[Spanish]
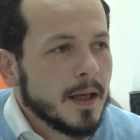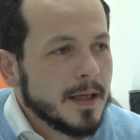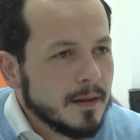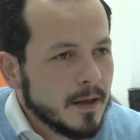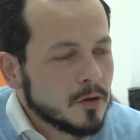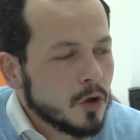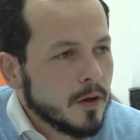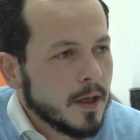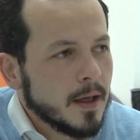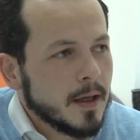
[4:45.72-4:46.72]
y dentro
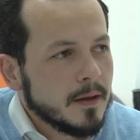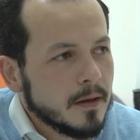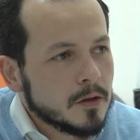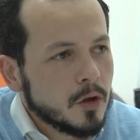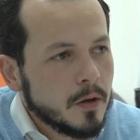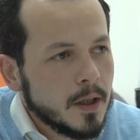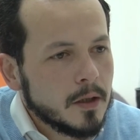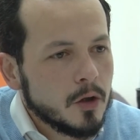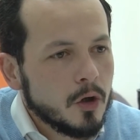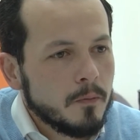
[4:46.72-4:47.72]
de, y dentro de
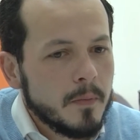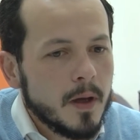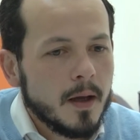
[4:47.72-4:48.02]
ello